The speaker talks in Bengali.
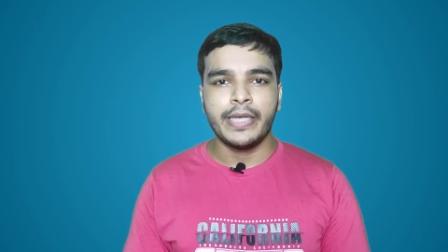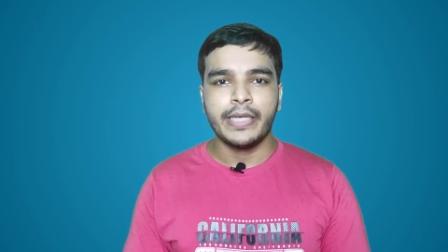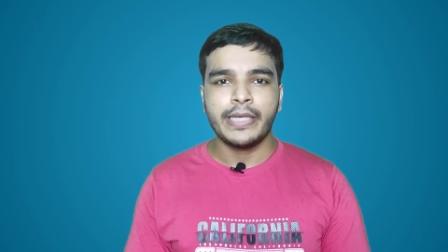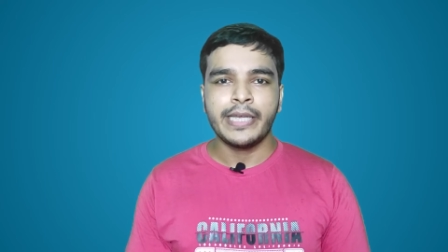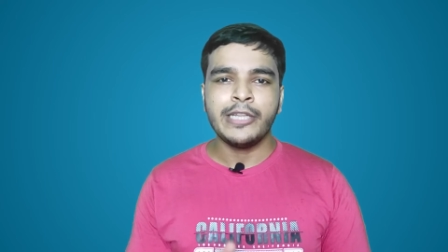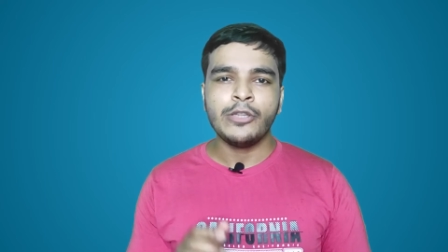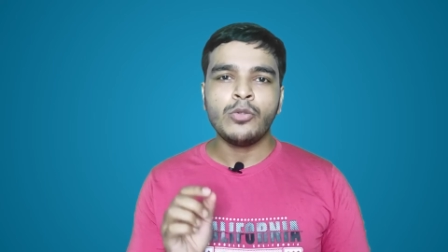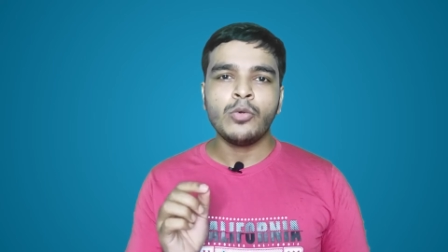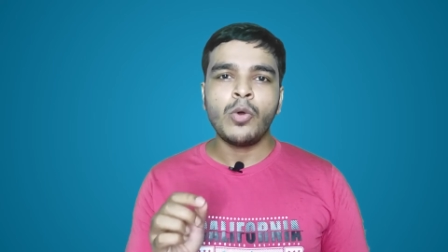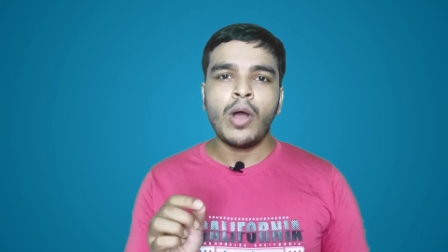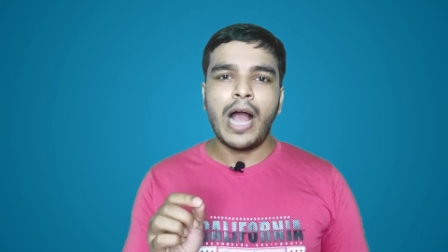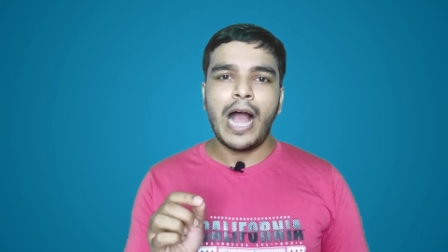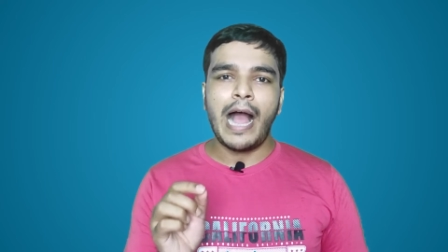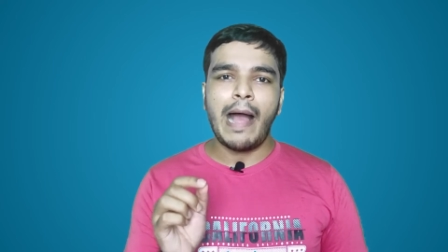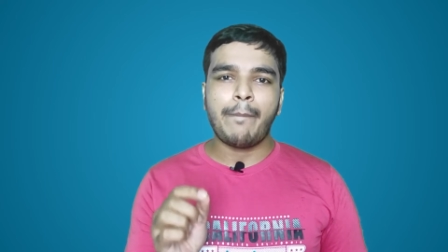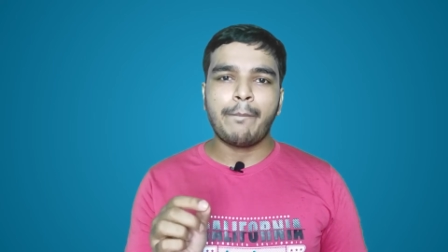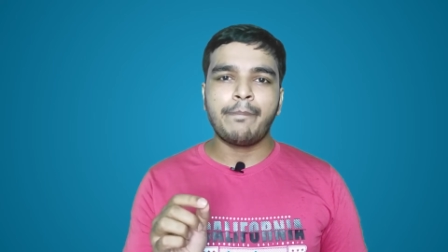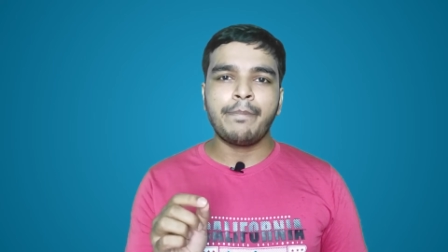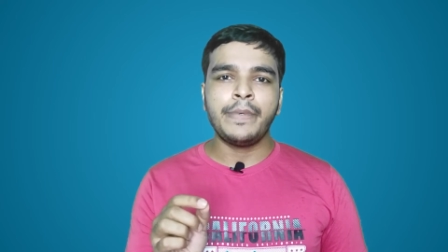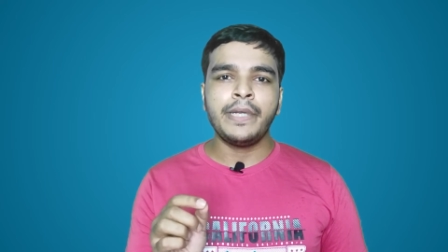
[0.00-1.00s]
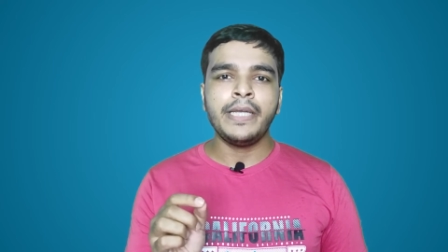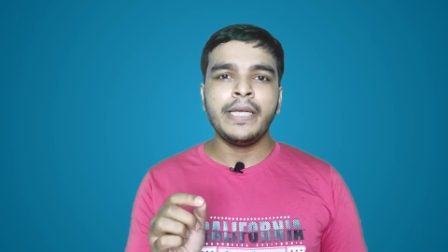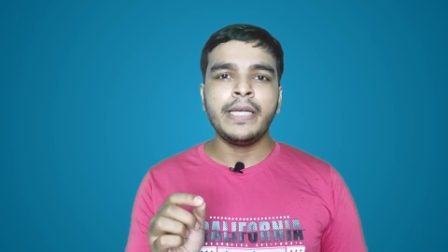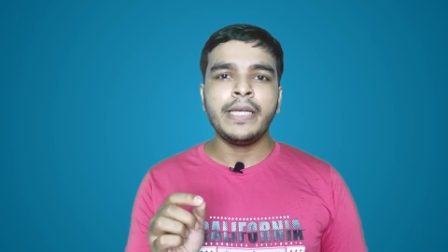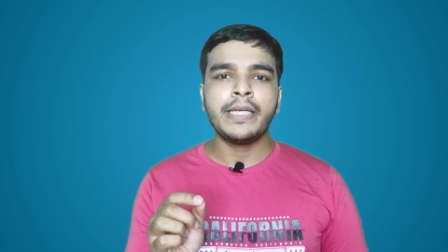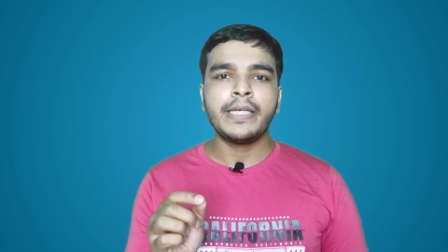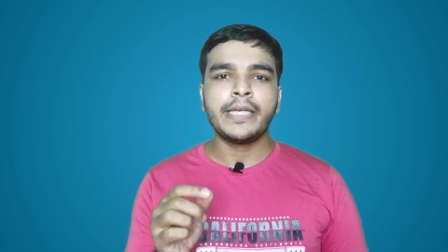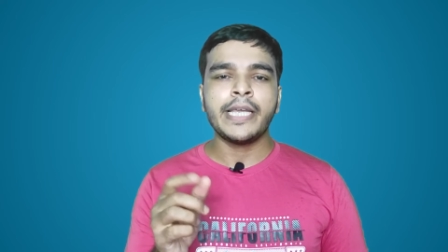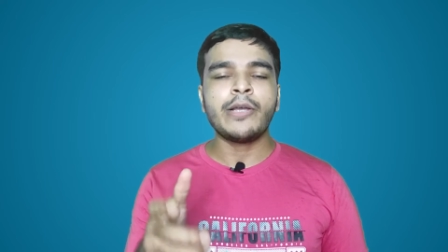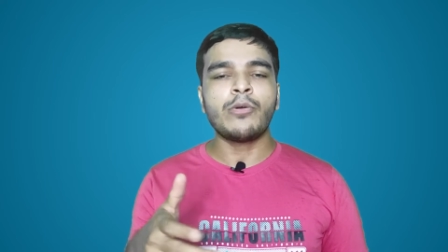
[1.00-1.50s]
কিন্তু আপনি
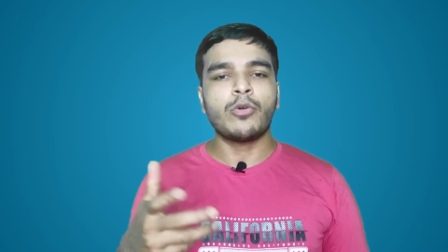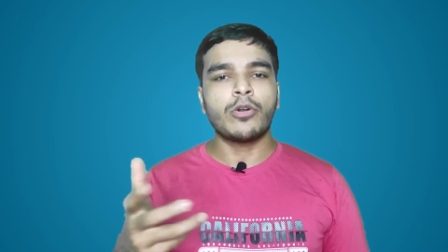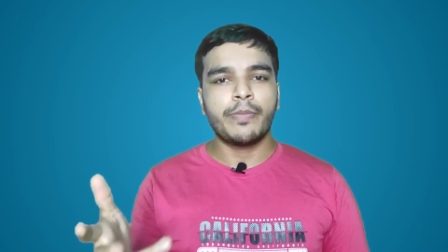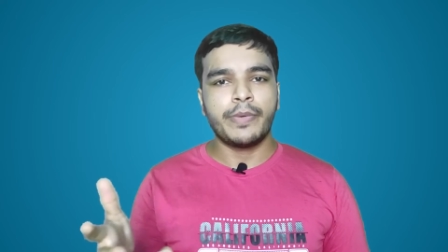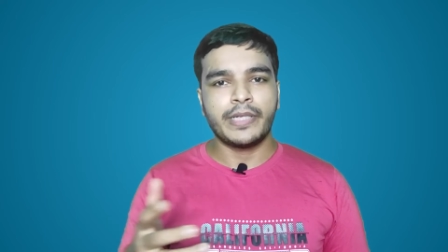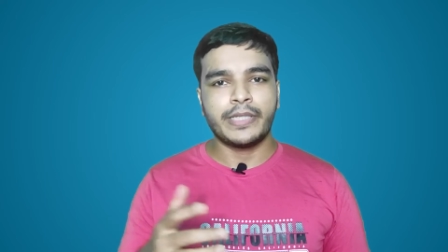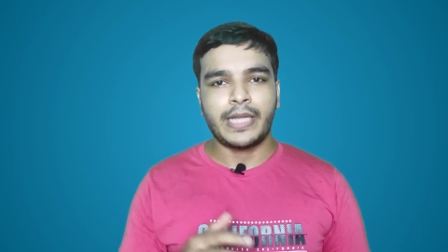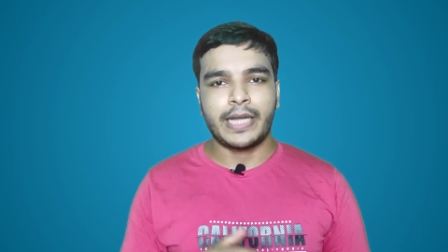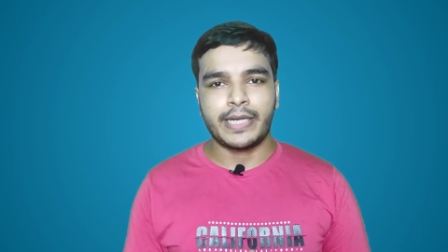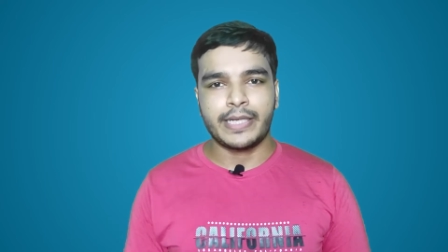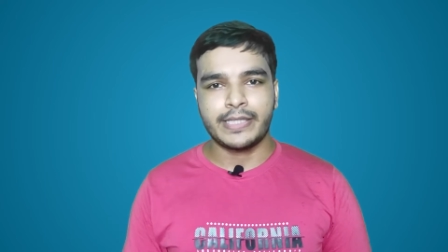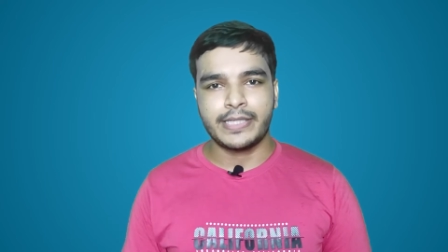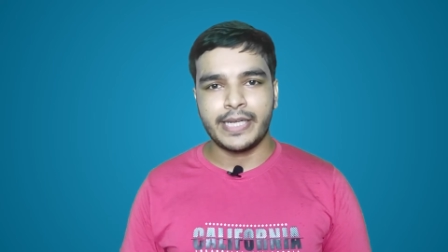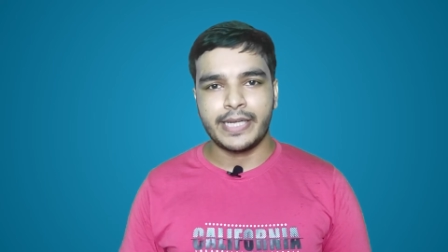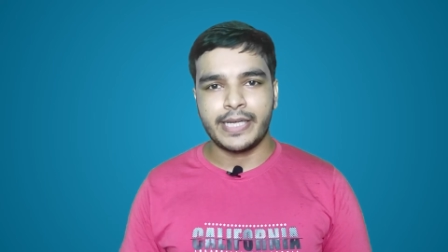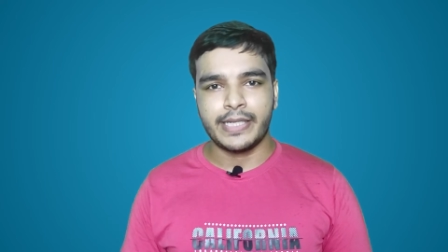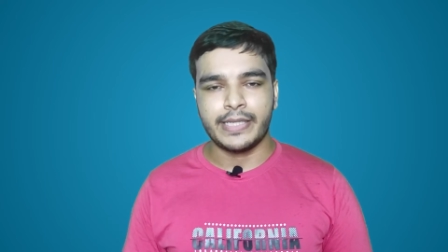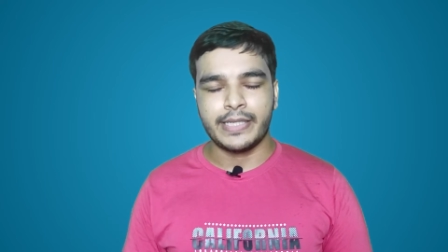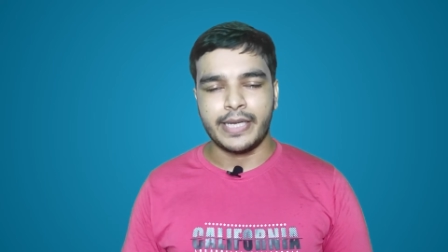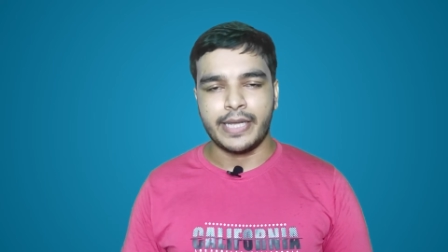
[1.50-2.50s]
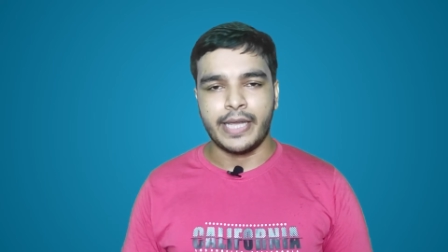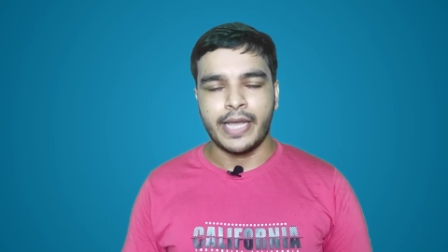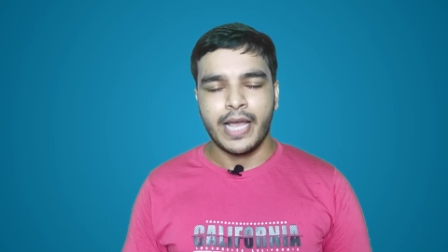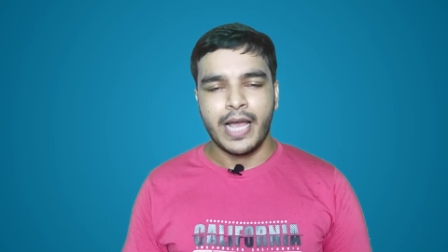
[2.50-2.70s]
কি করবেন থাক সেক্ষেত্রে